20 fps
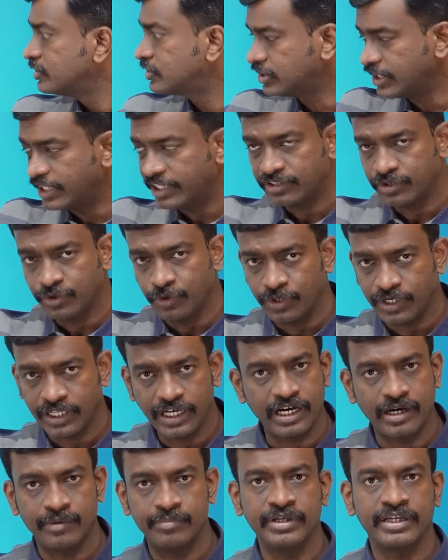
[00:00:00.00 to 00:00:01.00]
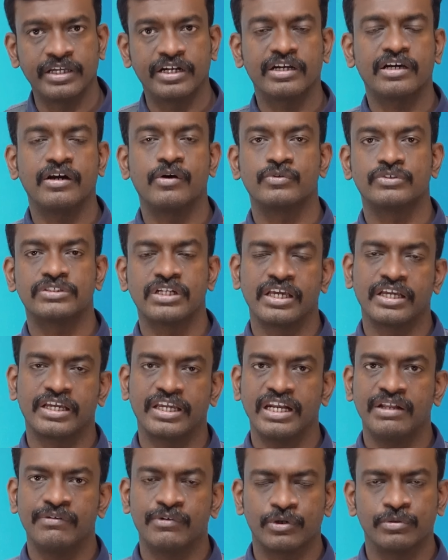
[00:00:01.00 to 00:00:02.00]
ஸ்டேட் கோட்டா அப்படிங்கிற
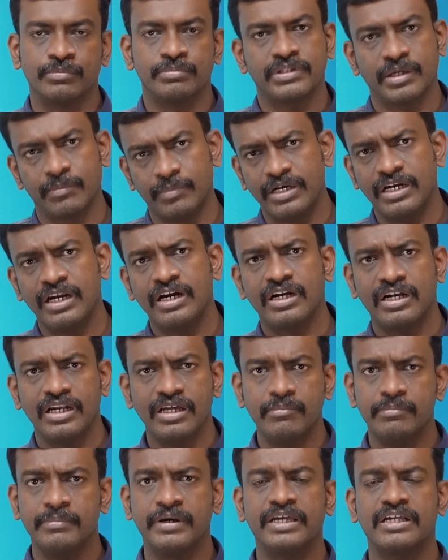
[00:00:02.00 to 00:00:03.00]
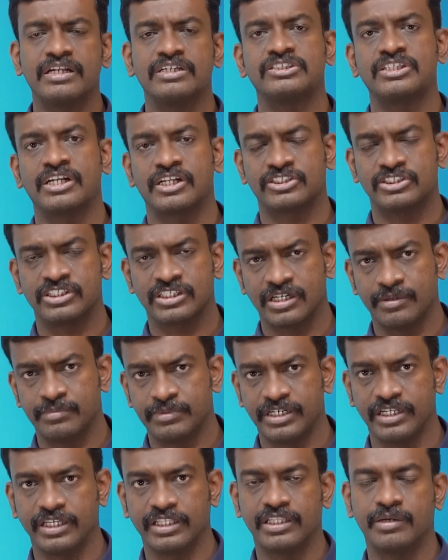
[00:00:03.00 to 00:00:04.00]
கவுன்சிலிங் கீழே வரும் தமிழ்நாட்டில் மெடிக்கல் செலெக்ஷன்
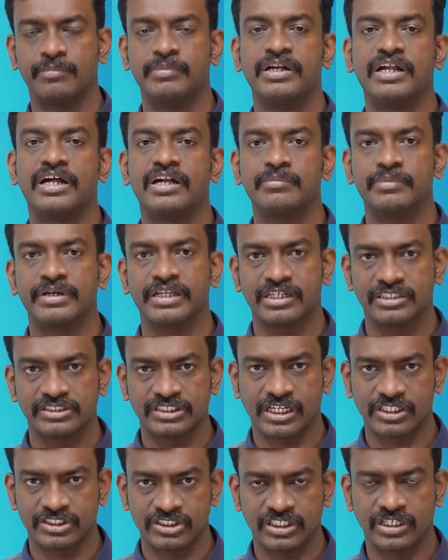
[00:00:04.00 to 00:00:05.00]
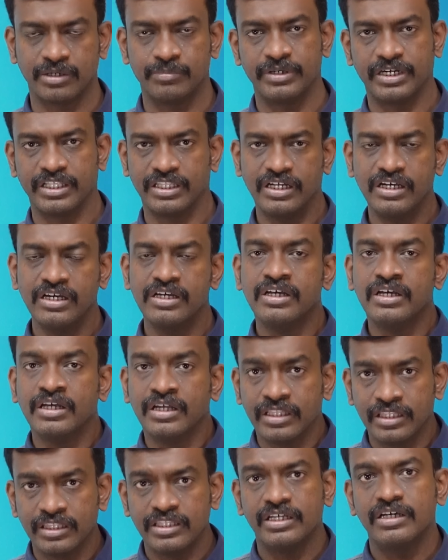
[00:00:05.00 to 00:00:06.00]
கமிட்டி தமிழ்நாடு மெடிக்கல் செலெக்ஷன் கமிட்டி தான்
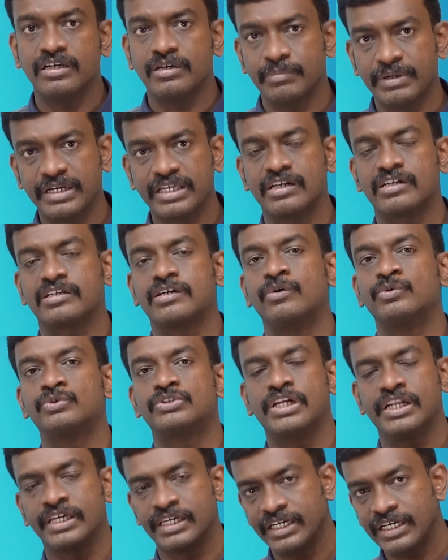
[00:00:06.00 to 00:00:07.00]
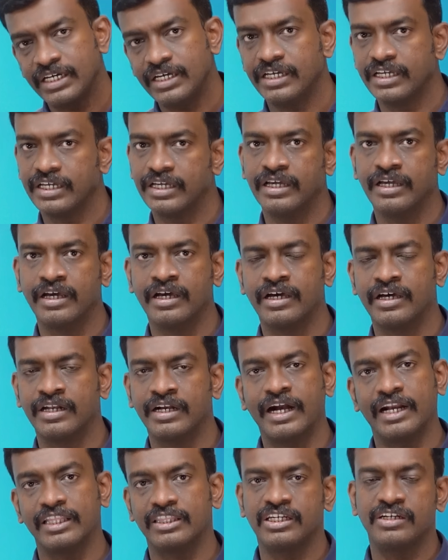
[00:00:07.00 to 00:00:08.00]
இந்த மெடிக்கல் கவுன்சிலிங்கை
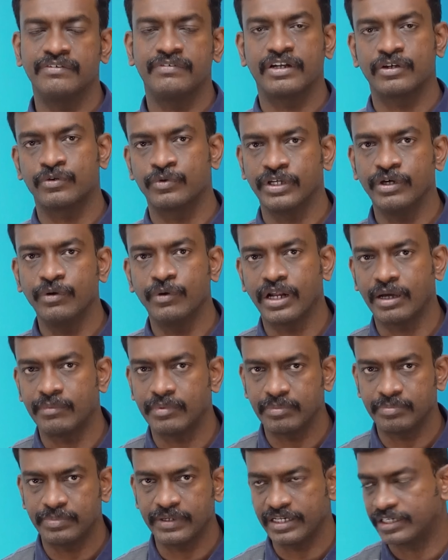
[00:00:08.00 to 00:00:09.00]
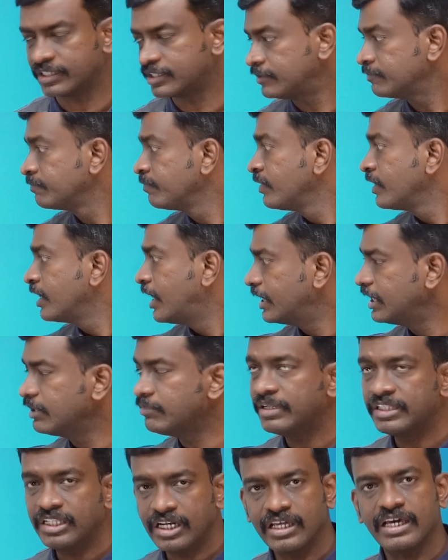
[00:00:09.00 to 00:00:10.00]
நடத்திட்டு வரக்கூடிய ஒரு அமைப்பாக இருக்குது
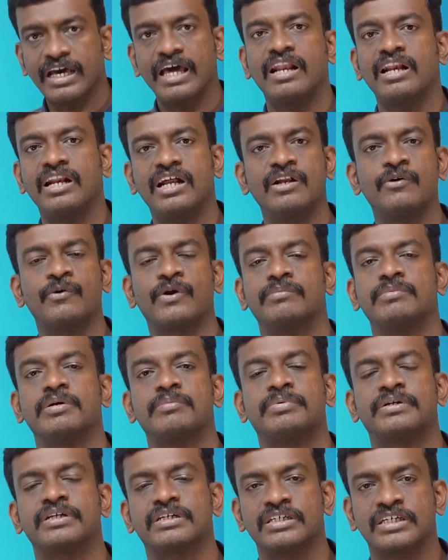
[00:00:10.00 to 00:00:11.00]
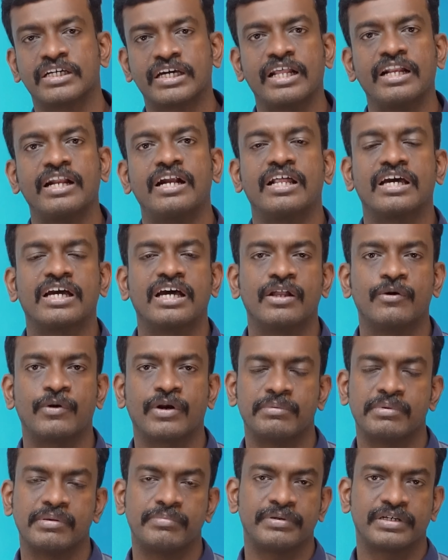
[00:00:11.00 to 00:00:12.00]
அதே மாதிரி கேரளாவில் ஒரு அமைப்பு இருக்குது கர்நாடகாவில்
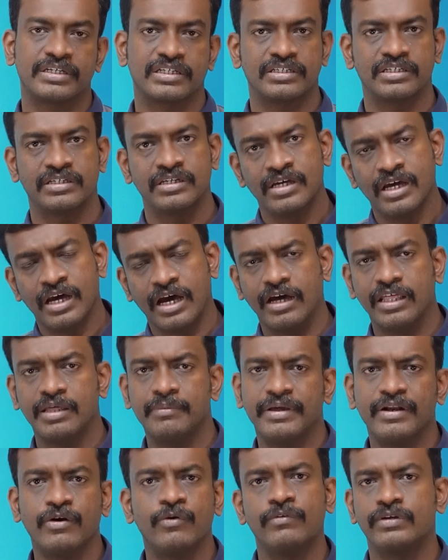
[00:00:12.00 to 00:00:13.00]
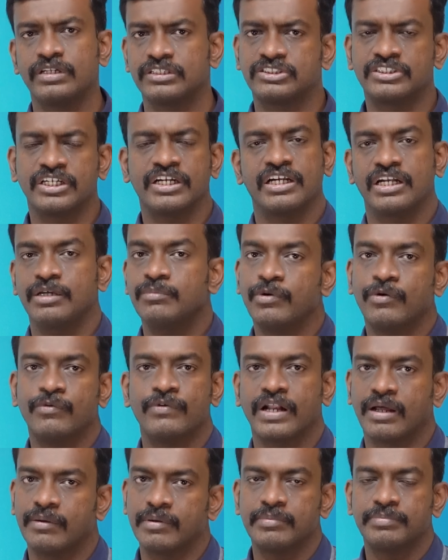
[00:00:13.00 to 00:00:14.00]
ஒரு அமைப்பு இருக்குது அதே மாதிரி ஒவ்வொரு ஸ்டேட்லேயும்
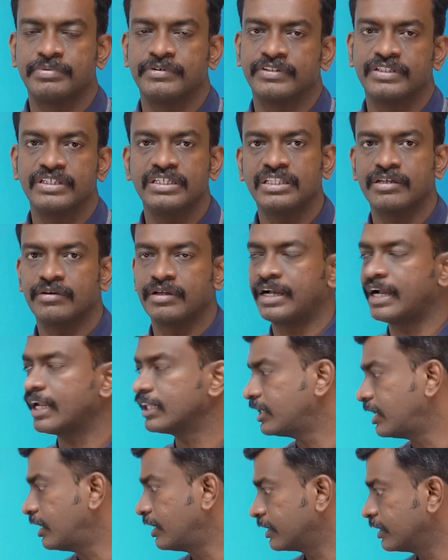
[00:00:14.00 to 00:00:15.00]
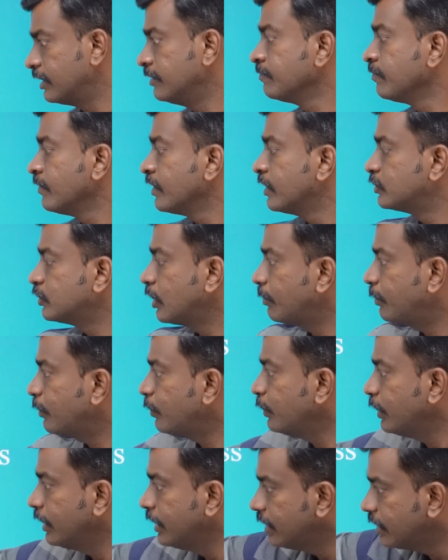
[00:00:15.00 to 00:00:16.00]
ஒவ்வொரு அமைப்பு வந்து இதை நடத்துகிறாங்க ஸோ
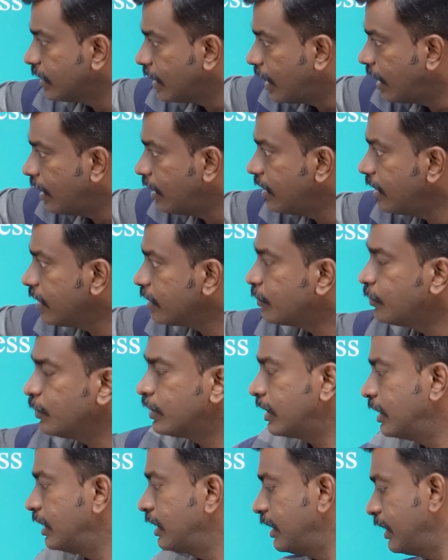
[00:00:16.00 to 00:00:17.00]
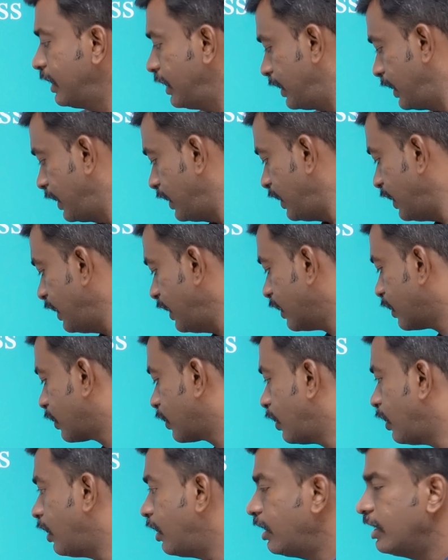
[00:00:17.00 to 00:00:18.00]
அப்போது இந்த ஆல் இண்டியா கோட்டாவில் என்னென்ன
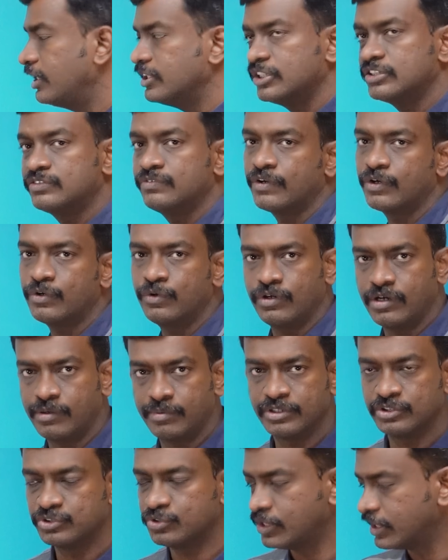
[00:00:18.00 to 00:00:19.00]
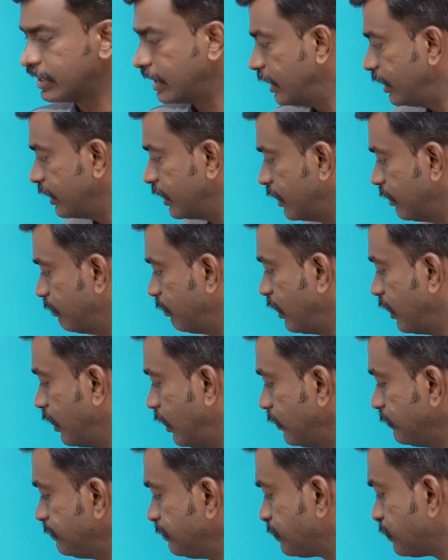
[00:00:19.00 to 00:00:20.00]
காலேஜஸ் வரும் அப்படின்னு சொல்லி கேட்டிங்க
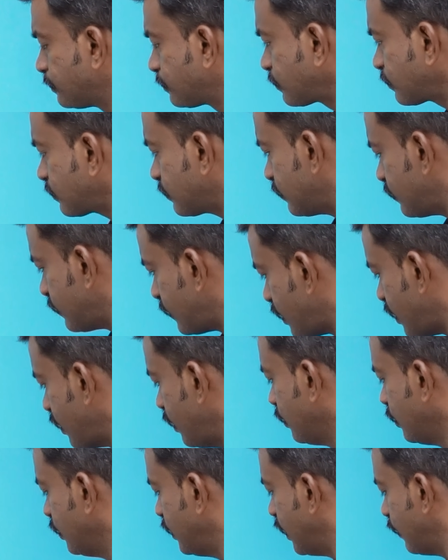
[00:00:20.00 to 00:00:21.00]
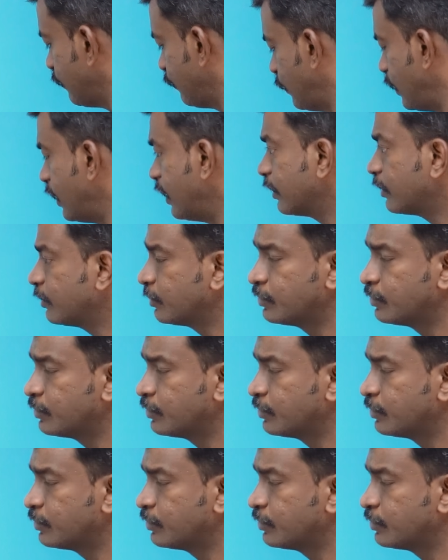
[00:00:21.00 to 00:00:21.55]
அப்படின்னா இந்தியா ஃபுல்லாக